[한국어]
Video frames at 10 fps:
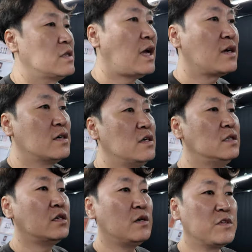딱
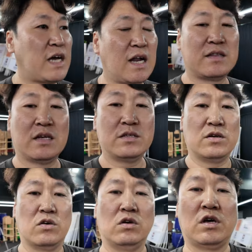그런 느낌은 잘 안
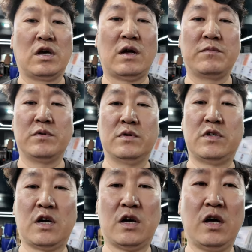났어요. 이게 한번
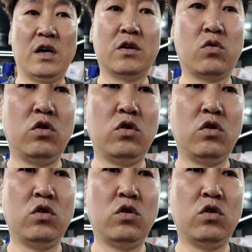제가 앵글